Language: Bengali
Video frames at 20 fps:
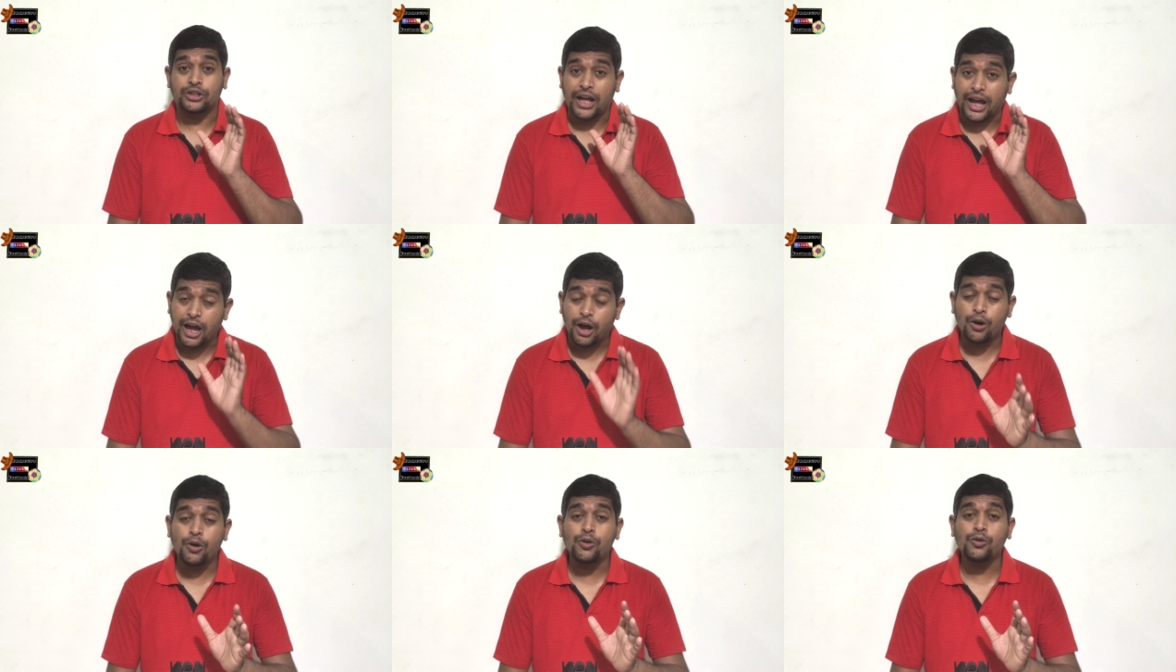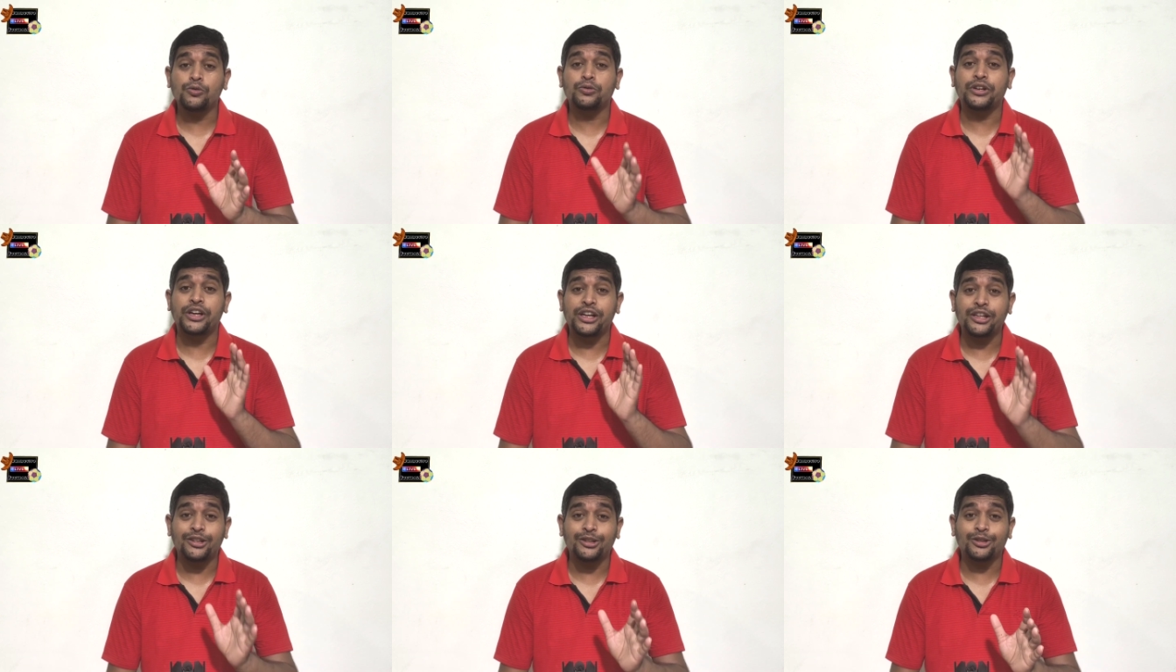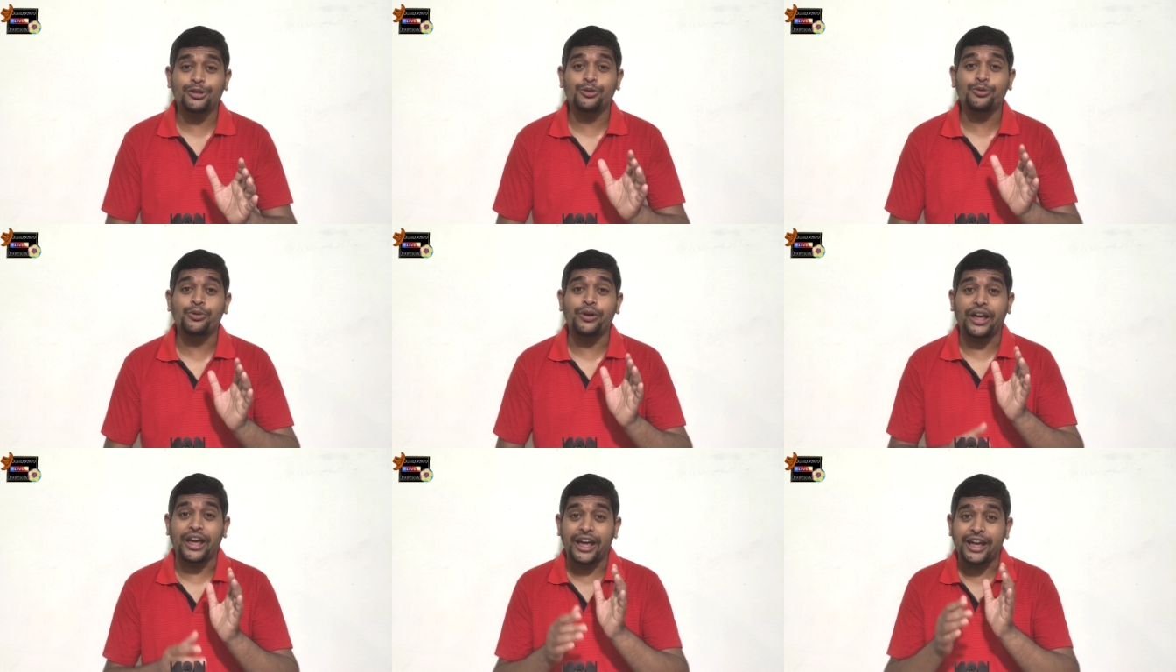তাও
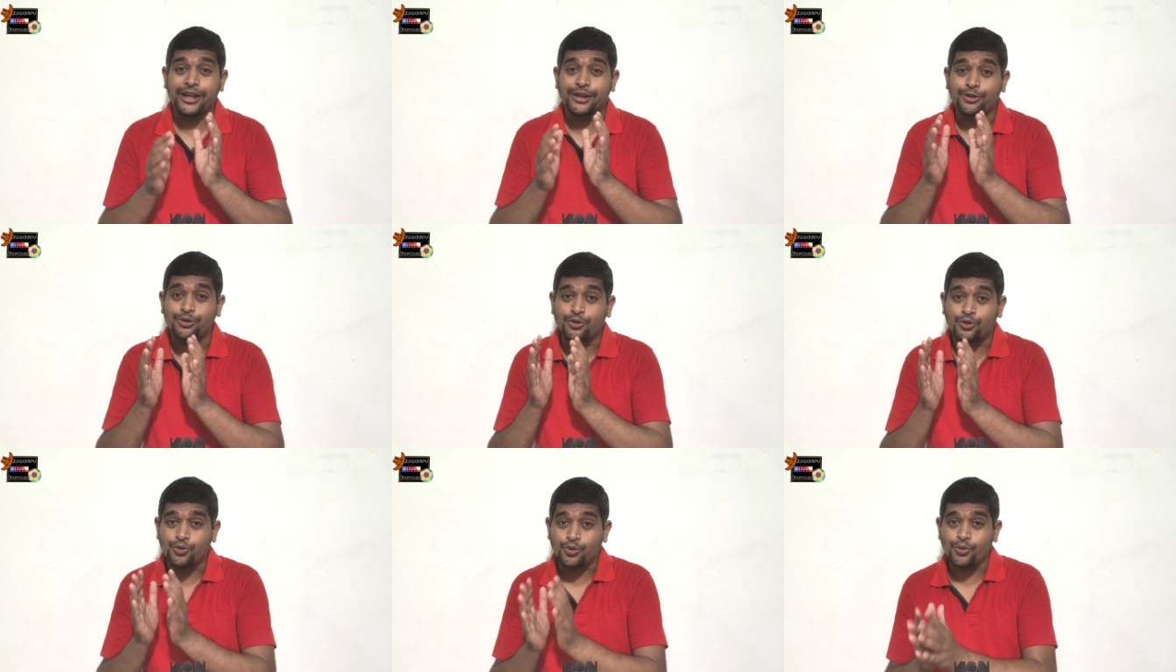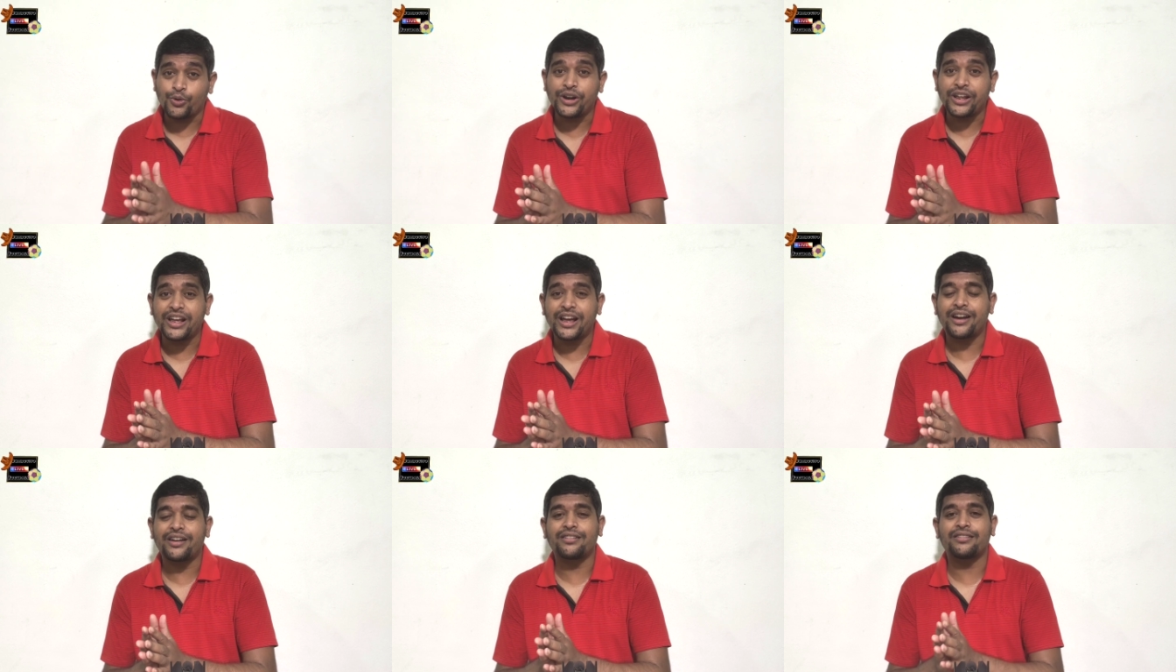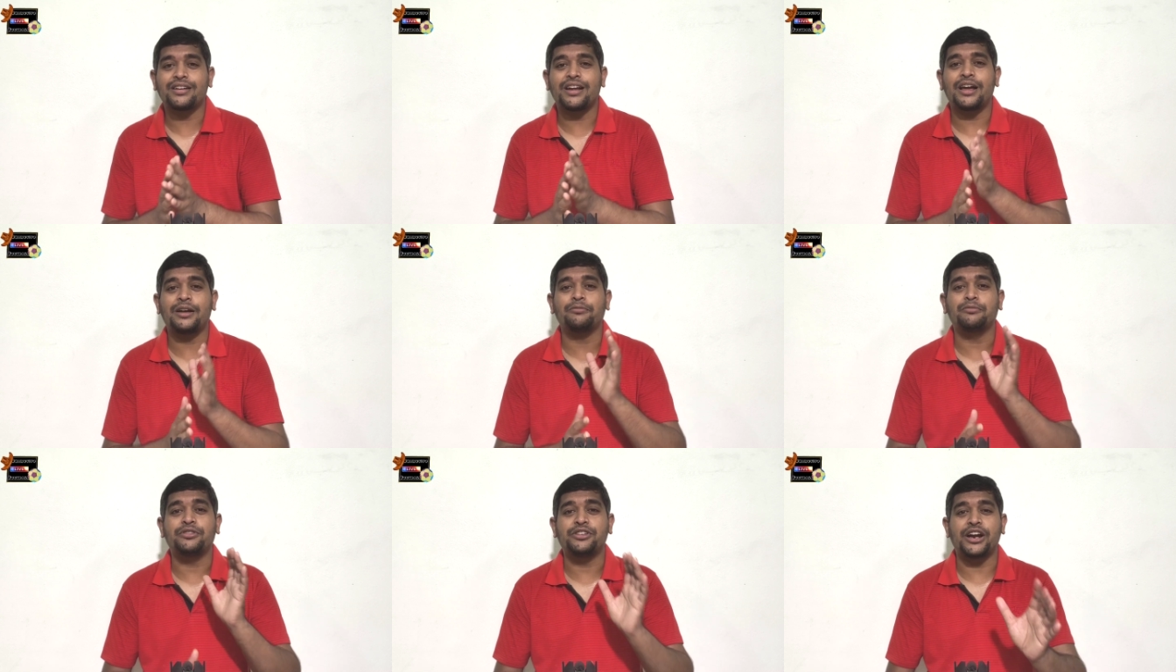কিন্তু এই
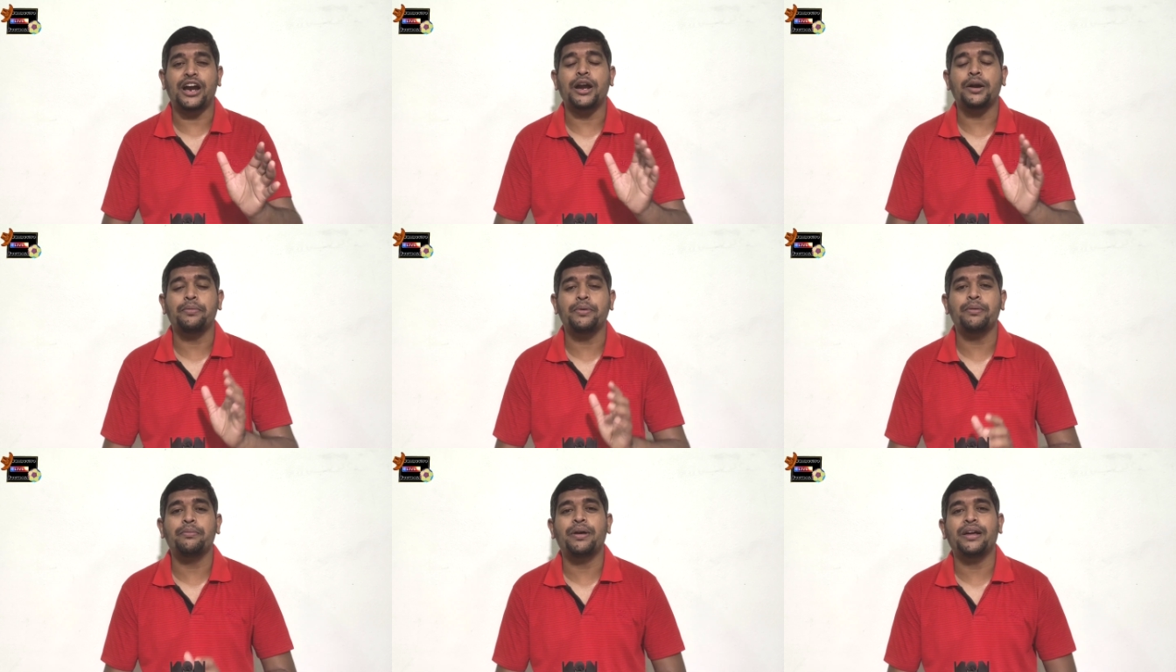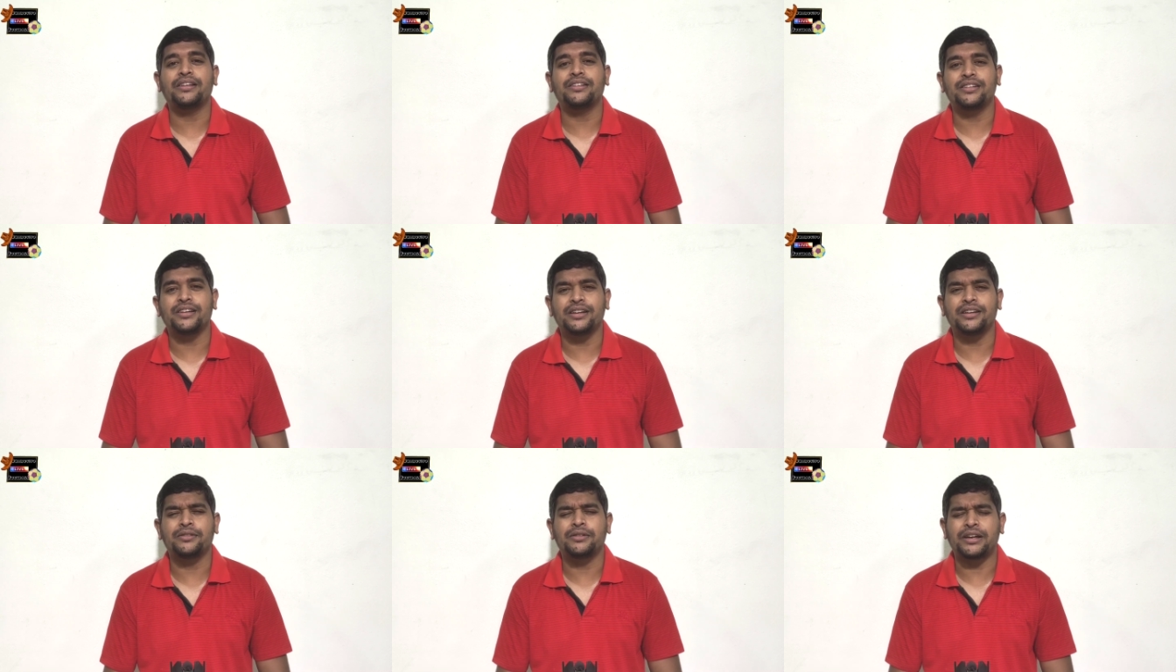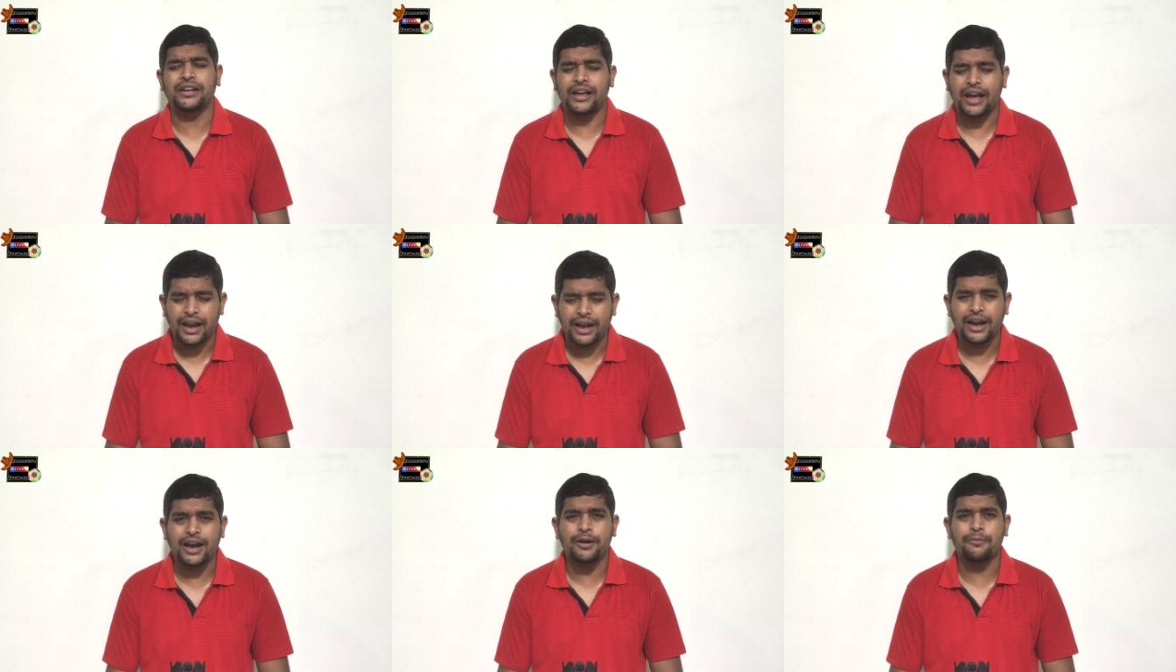জুনিয়ররা ডার্বি ম্যাচের
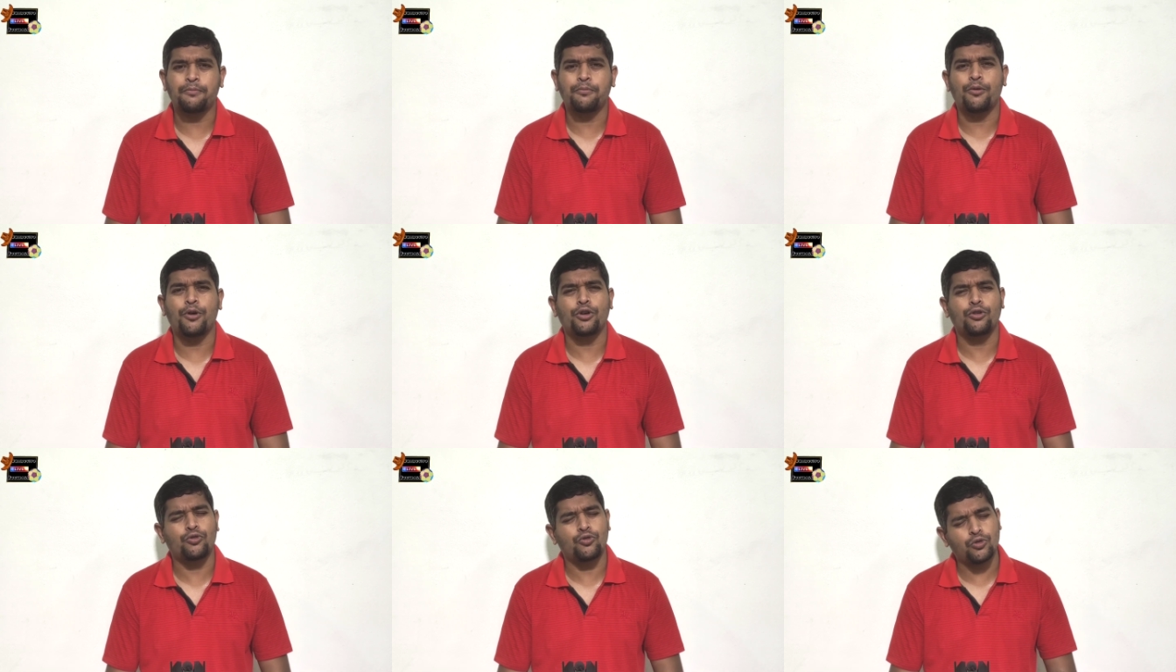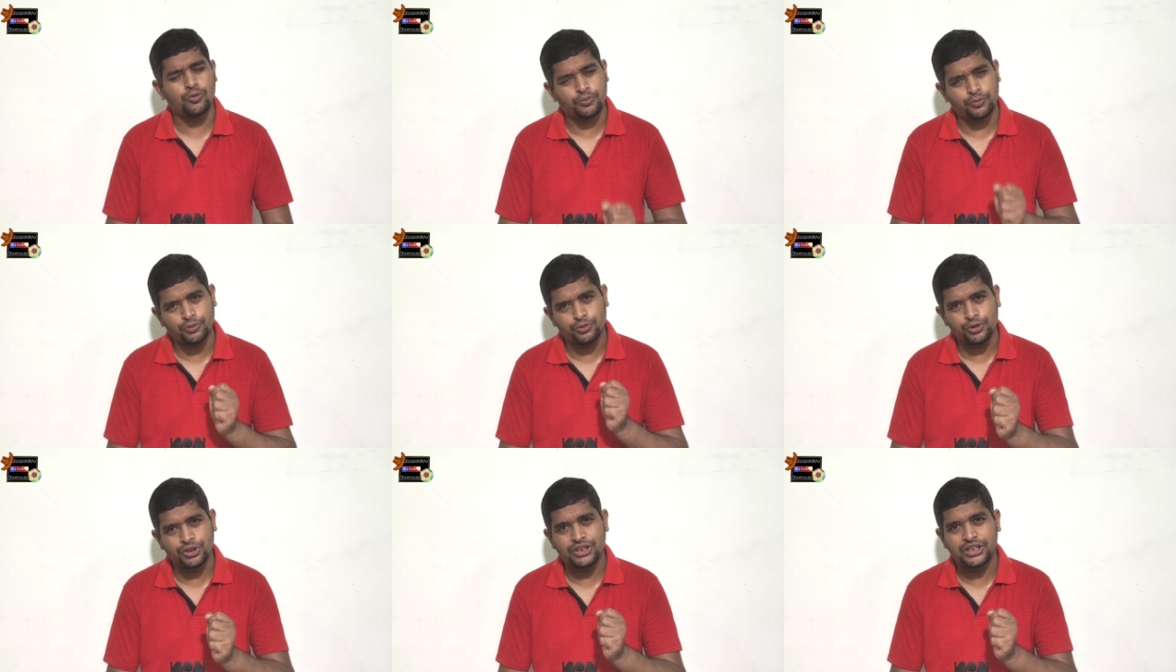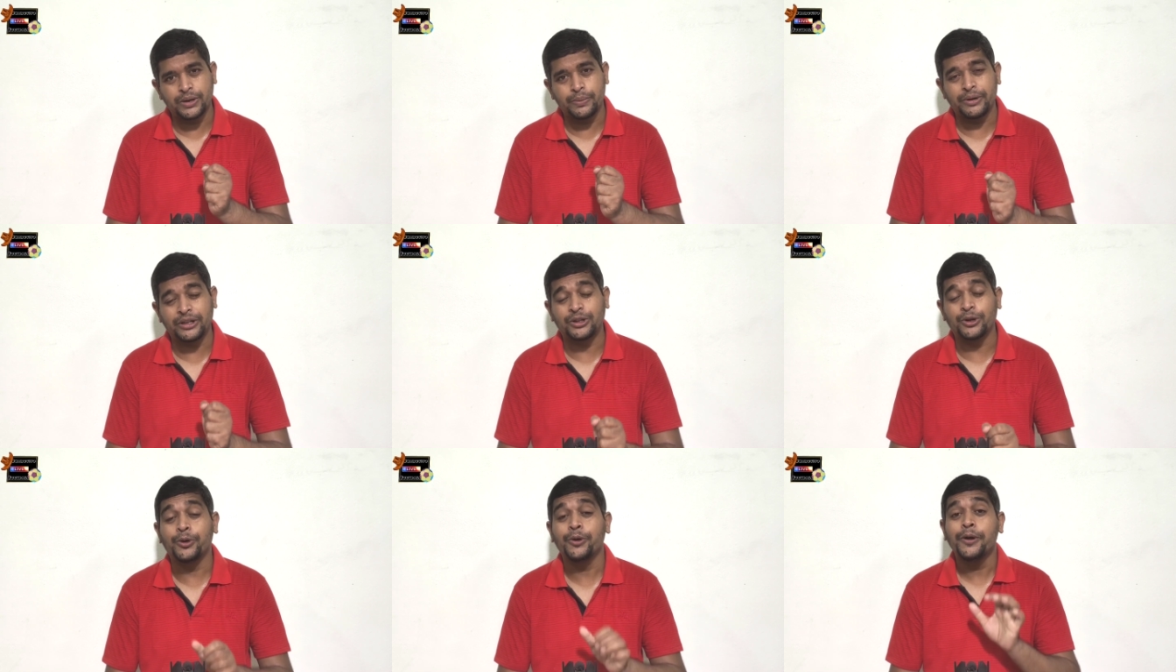খেলার পর খুব
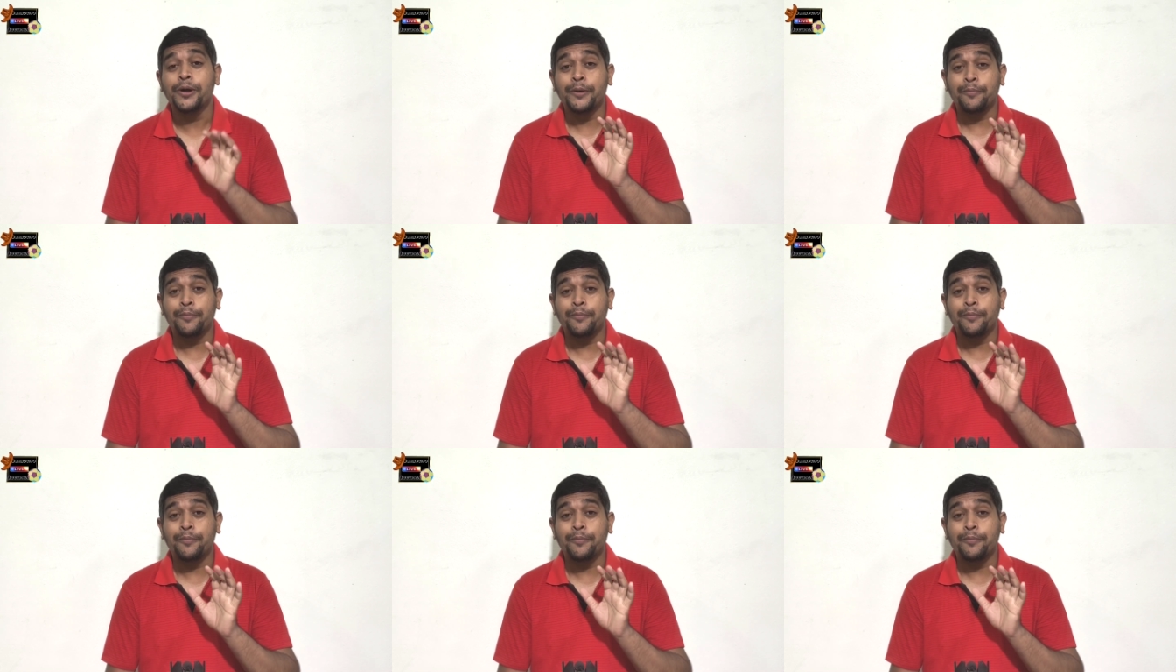উজ্জীবিত